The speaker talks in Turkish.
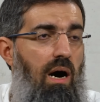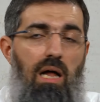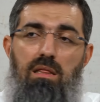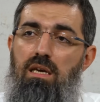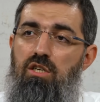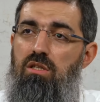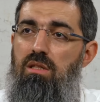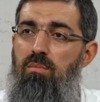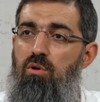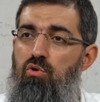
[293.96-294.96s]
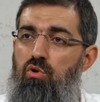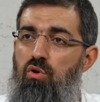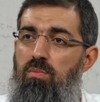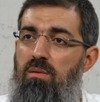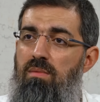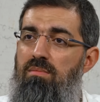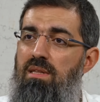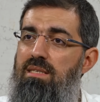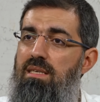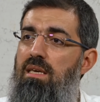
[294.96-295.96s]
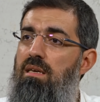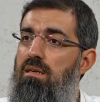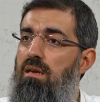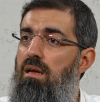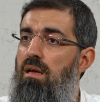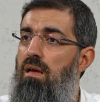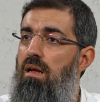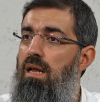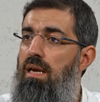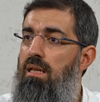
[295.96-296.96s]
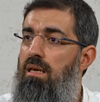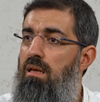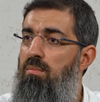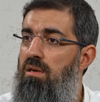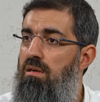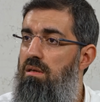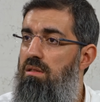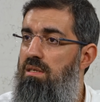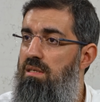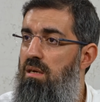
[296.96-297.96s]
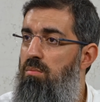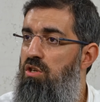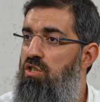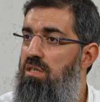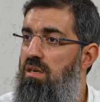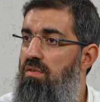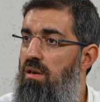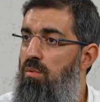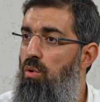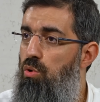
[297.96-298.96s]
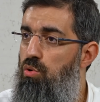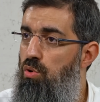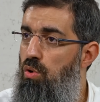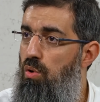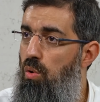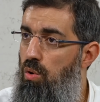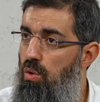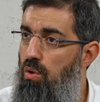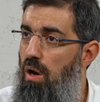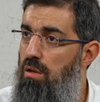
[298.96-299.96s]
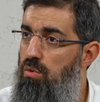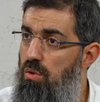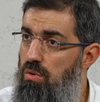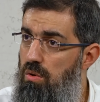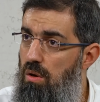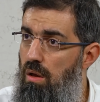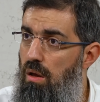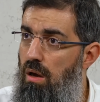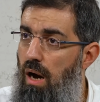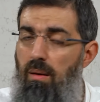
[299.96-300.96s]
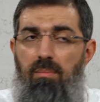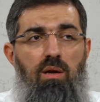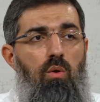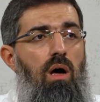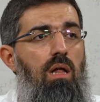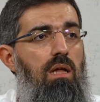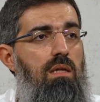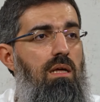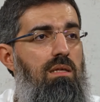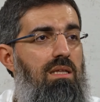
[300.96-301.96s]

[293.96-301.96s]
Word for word: 6 yaşında bir çocuk bilmem ne sihirle ilgili bir diziyi, bir çizgi filmi oturuyor, okuyor, anlıyor. Ama ben ona Allah'tan,